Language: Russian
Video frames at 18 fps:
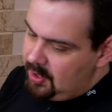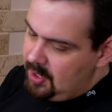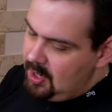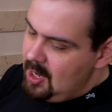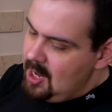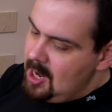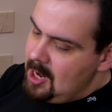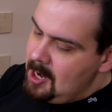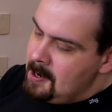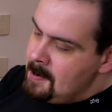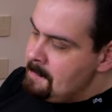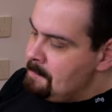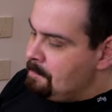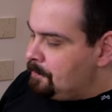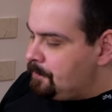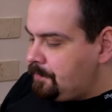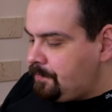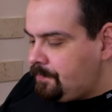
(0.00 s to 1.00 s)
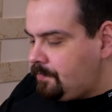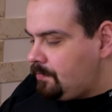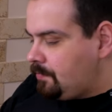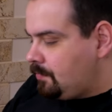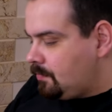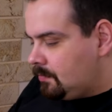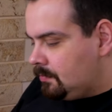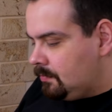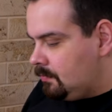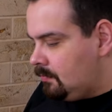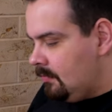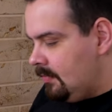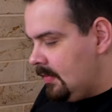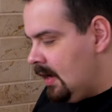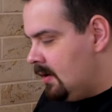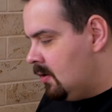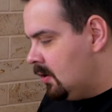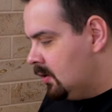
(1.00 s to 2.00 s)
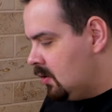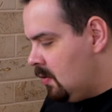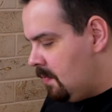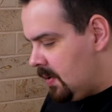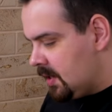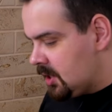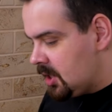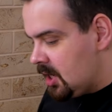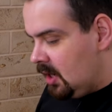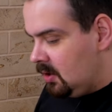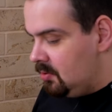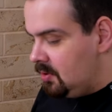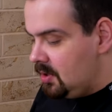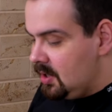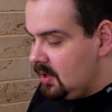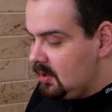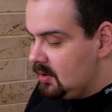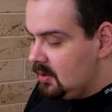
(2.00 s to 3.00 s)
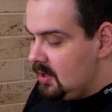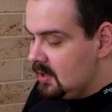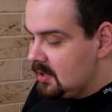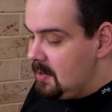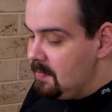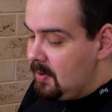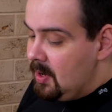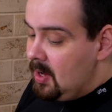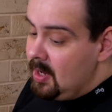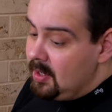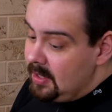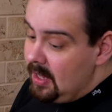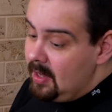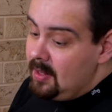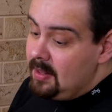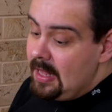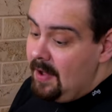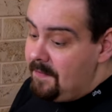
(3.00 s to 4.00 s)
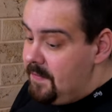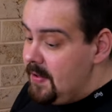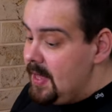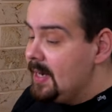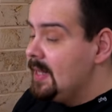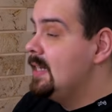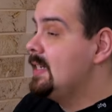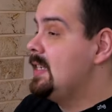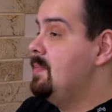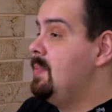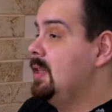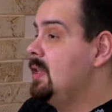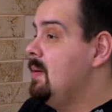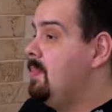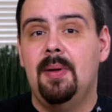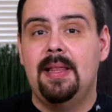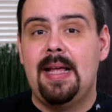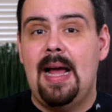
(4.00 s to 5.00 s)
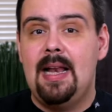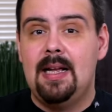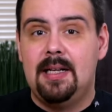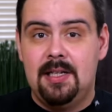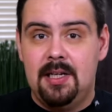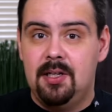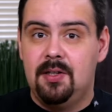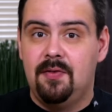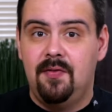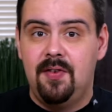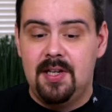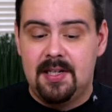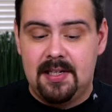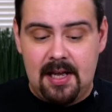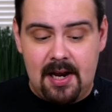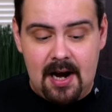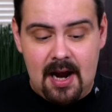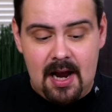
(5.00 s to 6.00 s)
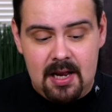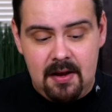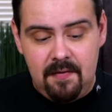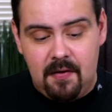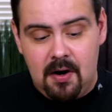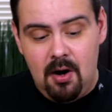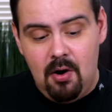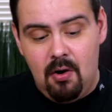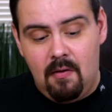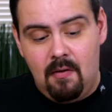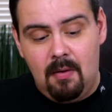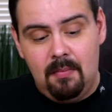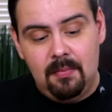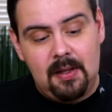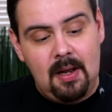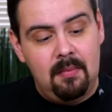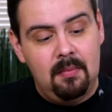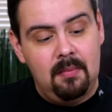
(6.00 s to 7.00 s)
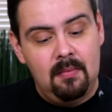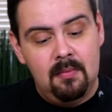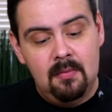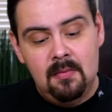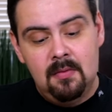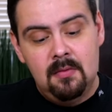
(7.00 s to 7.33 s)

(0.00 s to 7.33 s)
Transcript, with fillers: окей. О, ну, пожалуй, нет. Если бы, на, наверное, если бы подали где-нибудь в ресторане в клевом, там,